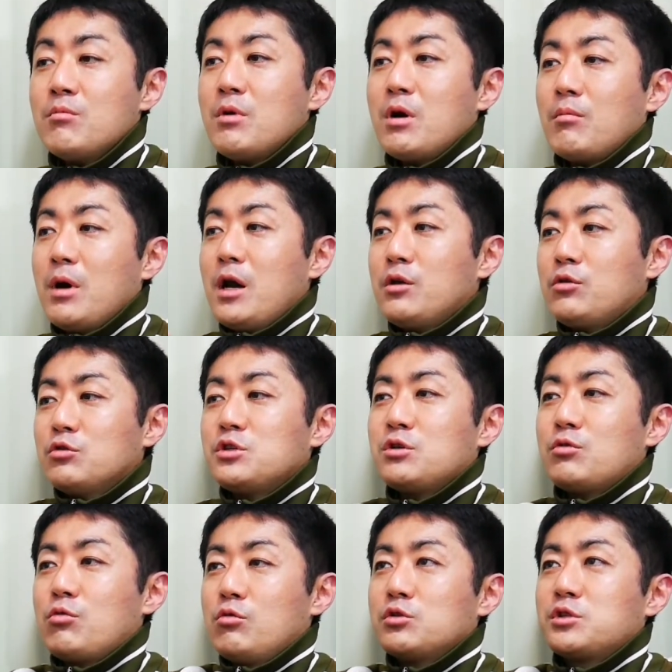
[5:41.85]
まあ毎
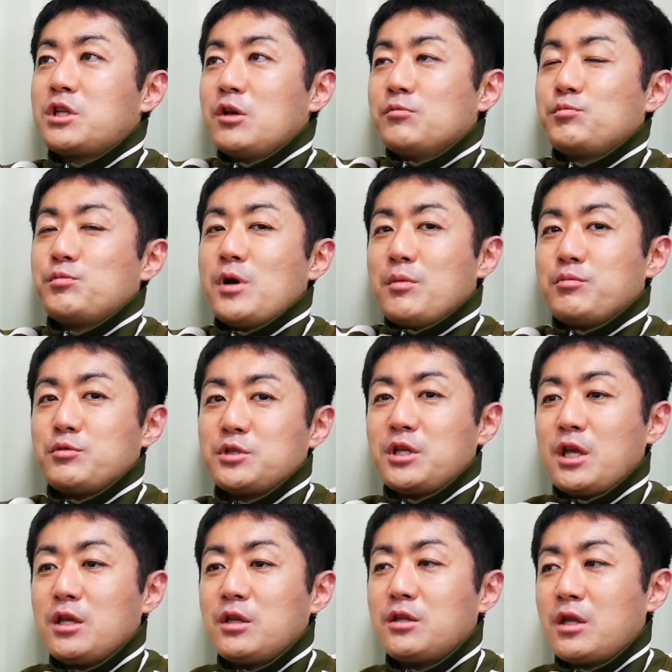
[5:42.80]
年こうステップアップ
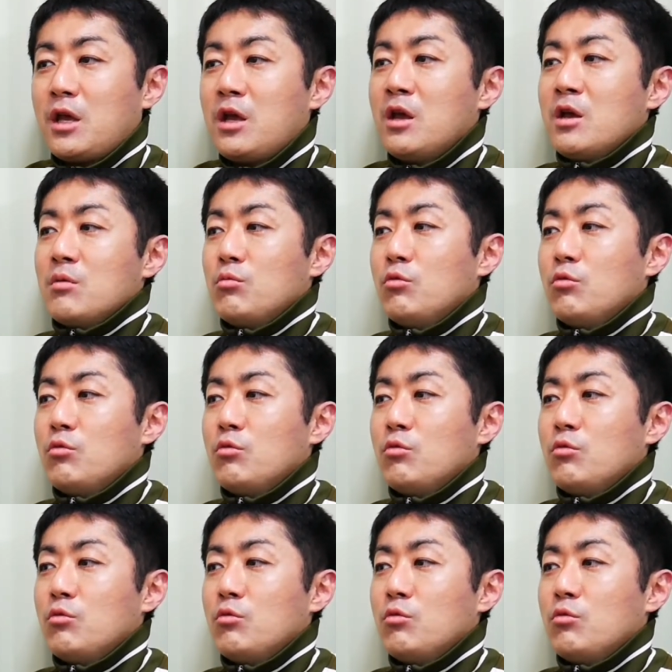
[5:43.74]
していって、